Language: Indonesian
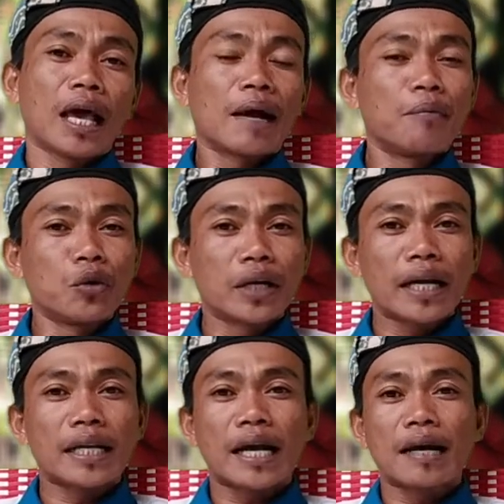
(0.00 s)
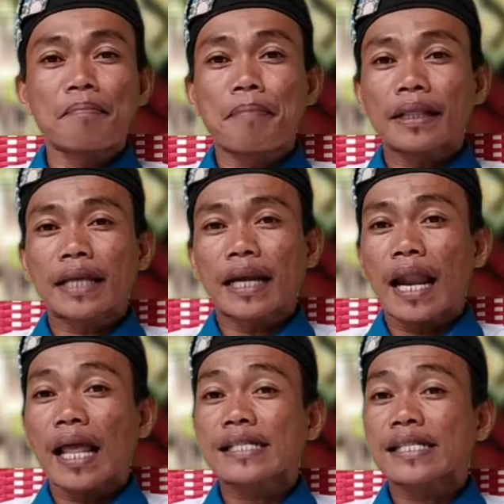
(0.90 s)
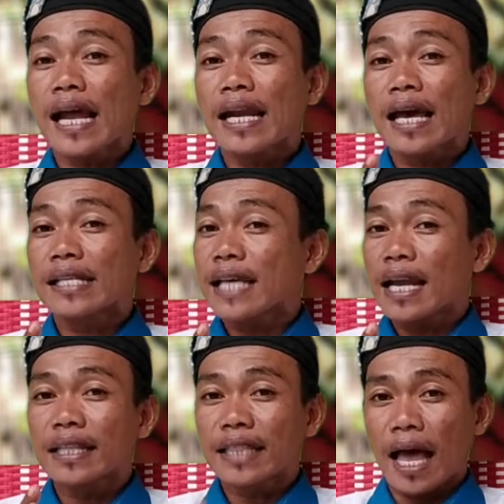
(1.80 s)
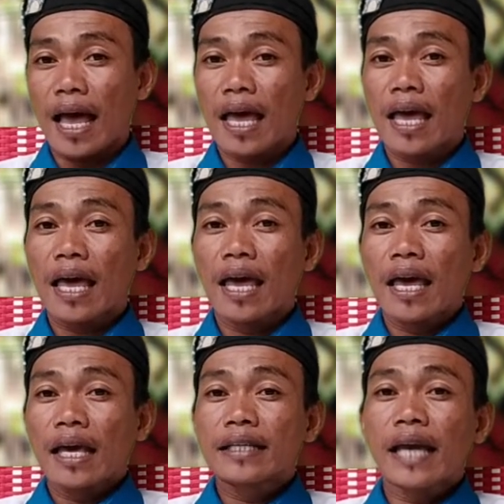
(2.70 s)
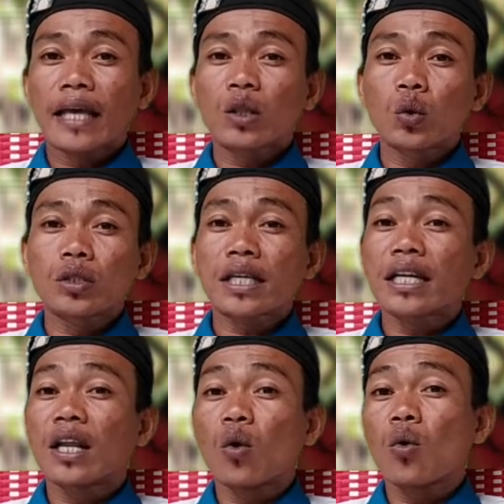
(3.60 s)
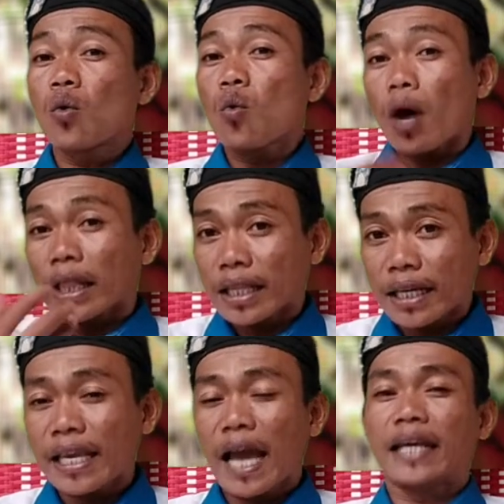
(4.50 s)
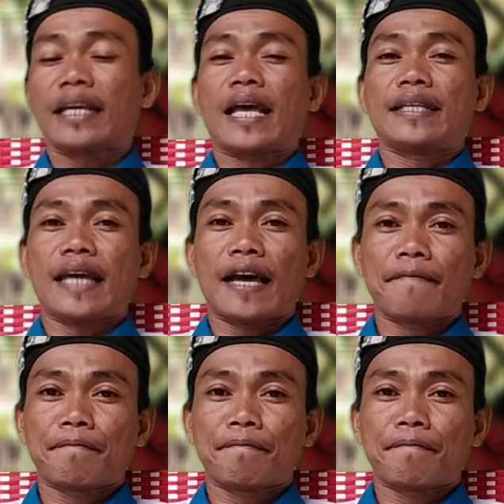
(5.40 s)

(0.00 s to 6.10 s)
Kemudian yang keempat adalah sada carita yaitu cenderung kuat keyakinannya.